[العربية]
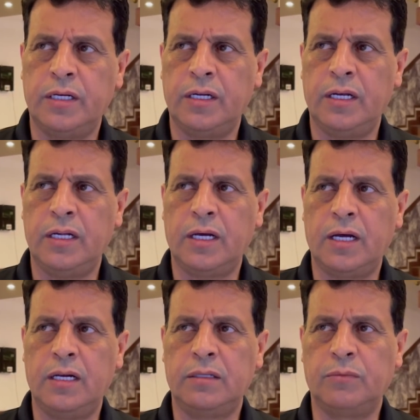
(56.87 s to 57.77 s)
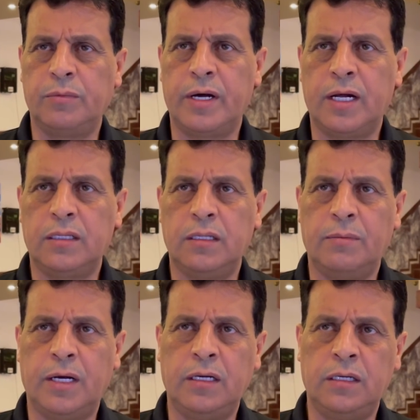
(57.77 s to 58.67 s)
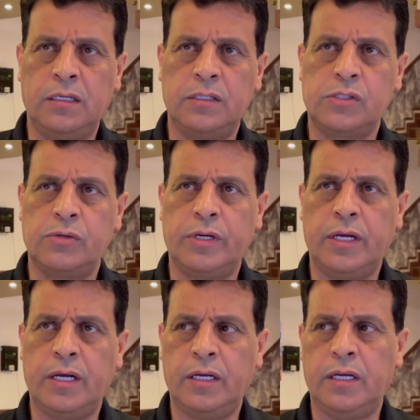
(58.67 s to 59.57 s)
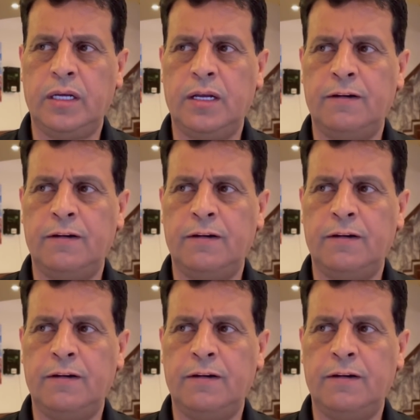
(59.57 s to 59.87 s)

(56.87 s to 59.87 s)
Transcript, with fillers: ان اللي خلت مباراتنا مع سوريا هي